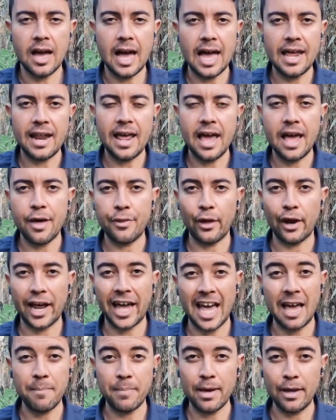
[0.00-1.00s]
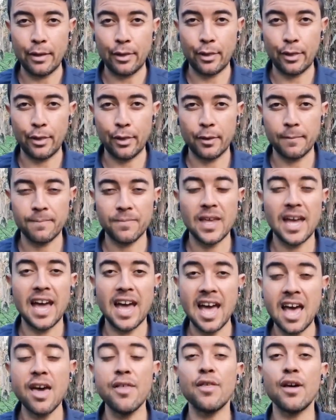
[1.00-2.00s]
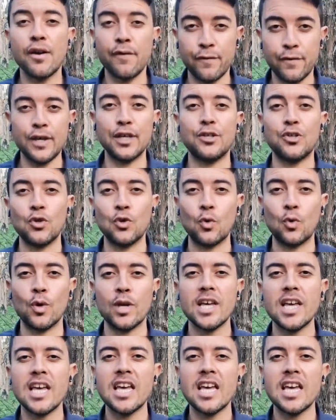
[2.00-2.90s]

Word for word: عن هذا الخبيث هذا الفيديو